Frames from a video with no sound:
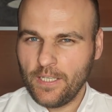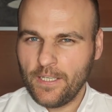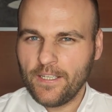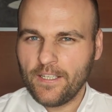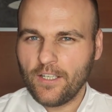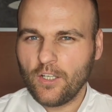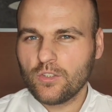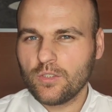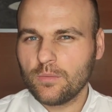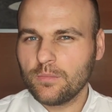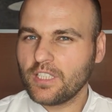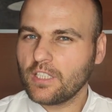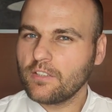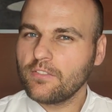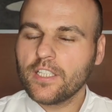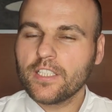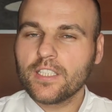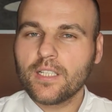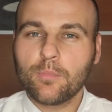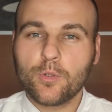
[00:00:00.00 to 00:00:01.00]
O tym za
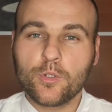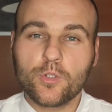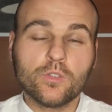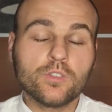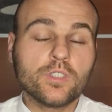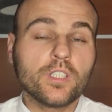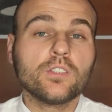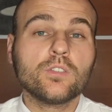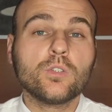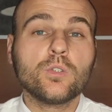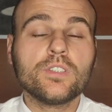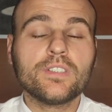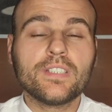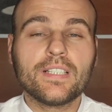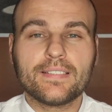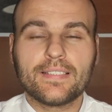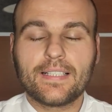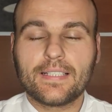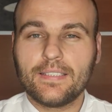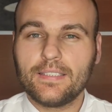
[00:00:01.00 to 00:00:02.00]
chwilę na początek. Dość
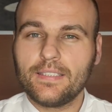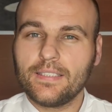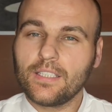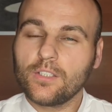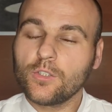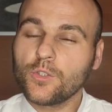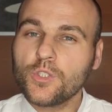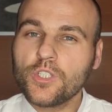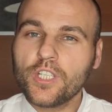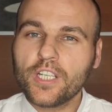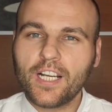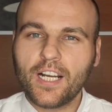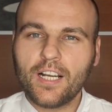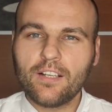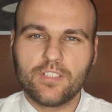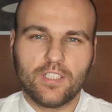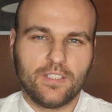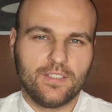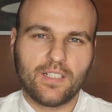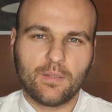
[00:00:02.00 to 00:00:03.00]
sensacyjna, dość
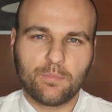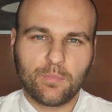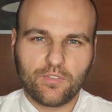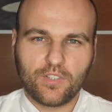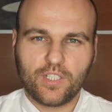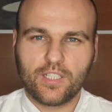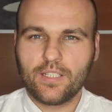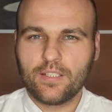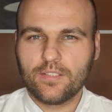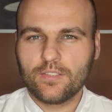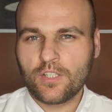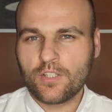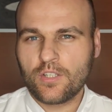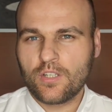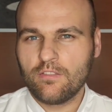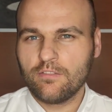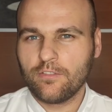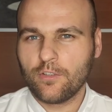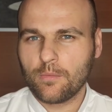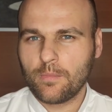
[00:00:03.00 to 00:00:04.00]
ciekawie zapowiadająca się
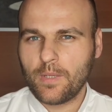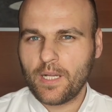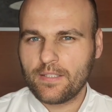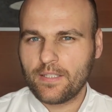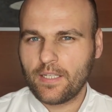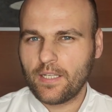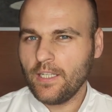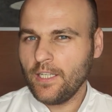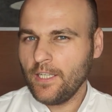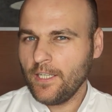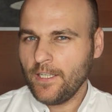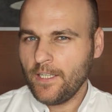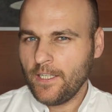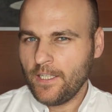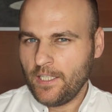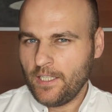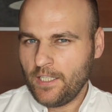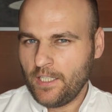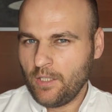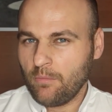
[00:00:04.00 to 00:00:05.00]
informacja
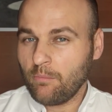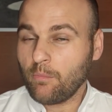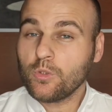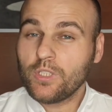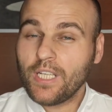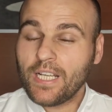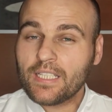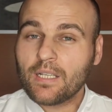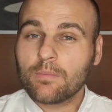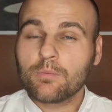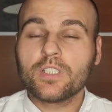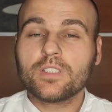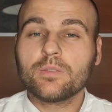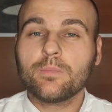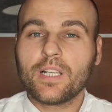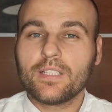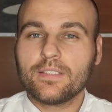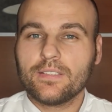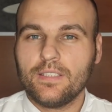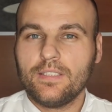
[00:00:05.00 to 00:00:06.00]
podana przez
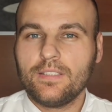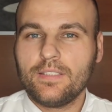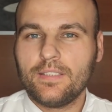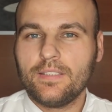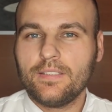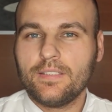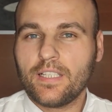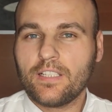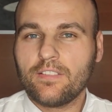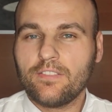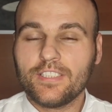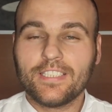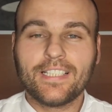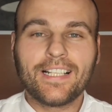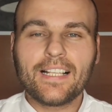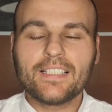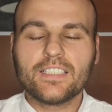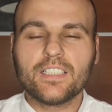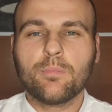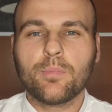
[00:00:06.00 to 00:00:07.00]
brazylijski serwis
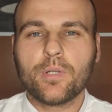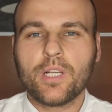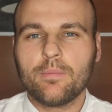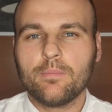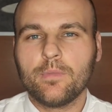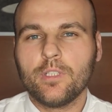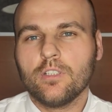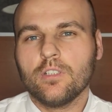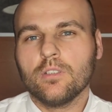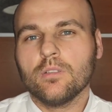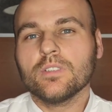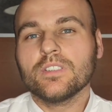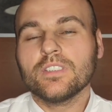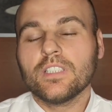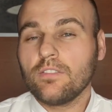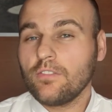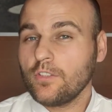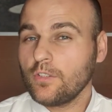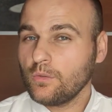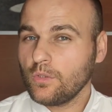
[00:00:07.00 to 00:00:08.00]
Grande Premio,
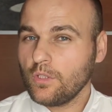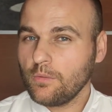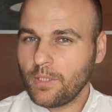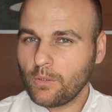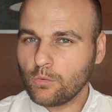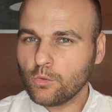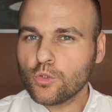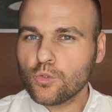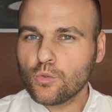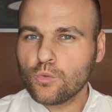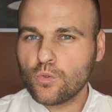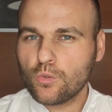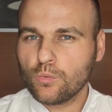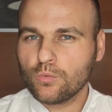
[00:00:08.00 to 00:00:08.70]
serwis, który miał dość dużą